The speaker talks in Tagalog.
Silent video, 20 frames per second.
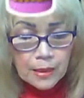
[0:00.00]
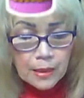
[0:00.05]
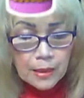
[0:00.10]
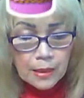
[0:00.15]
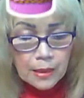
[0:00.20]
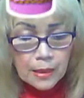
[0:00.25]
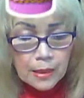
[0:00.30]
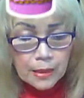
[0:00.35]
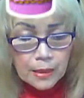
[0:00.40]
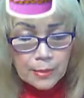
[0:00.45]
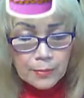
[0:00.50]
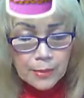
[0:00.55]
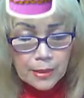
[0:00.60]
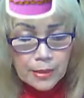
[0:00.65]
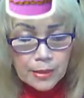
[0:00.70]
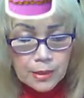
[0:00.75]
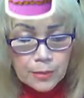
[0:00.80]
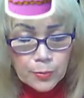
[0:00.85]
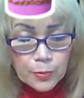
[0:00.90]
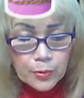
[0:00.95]
uh, kay
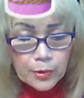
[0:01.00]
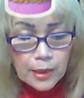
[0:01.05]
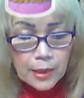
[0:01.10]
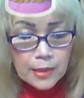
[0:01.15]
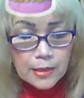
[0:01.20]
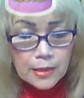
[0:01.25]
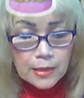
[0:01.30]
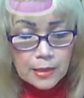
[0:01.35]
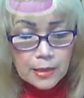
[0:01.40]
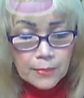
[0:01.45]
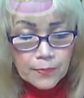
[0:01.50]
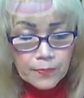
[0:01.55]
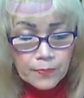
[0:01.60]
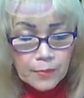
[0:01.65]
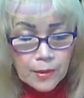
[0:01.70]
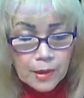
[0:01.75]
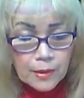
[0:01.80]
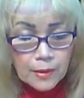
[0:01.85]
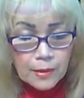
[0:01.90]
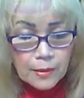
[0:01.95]
Banchi Puras,
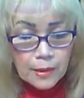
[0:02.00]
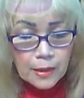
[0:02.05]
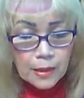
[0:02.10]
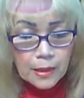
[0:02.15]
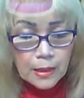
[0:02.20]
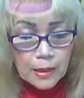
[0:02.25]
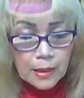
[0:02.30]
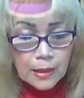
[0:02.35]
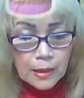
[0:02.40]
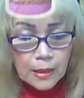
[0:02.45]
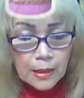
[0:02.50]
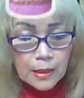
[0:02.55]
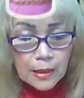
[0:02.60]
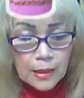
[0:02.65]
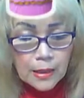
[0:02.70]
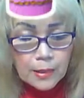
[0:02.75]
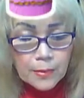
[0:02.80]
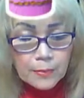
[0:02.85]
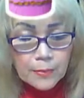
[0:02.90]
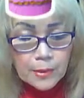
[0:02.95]

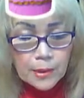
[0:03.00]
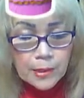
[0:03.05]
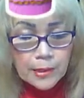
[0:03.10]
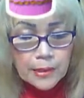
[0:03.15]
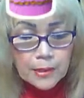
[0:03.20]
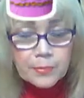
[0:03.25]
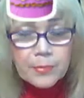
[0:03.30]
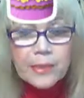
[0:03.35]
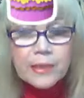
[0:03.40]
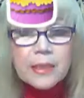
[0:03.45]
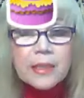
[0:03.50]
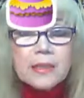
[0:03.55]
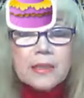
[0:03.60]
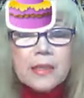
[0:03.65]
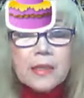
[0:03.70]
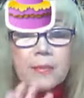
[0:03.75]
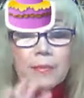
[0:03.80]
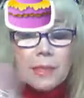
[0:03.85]
uh, Marlene Mayas.